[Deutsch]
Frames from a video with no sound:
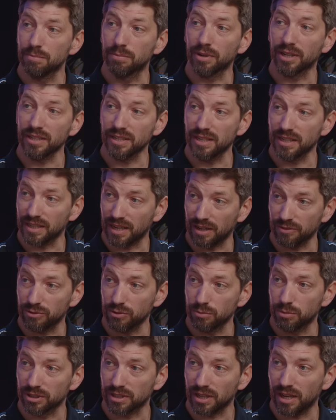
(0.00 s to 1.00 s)
bringt die
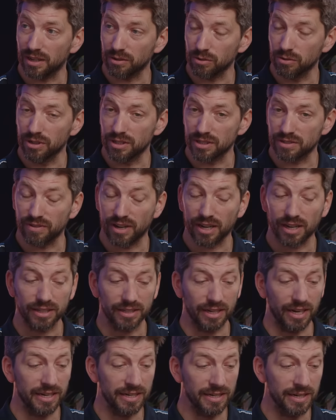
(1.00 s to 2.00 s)
Kraftübertragung ins
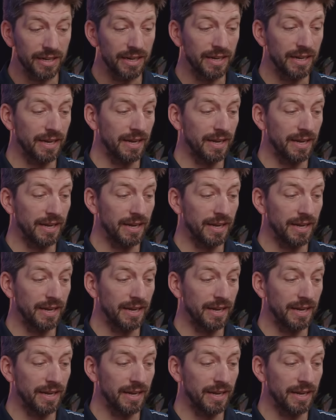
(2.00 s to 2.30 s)
Fahrrad ein.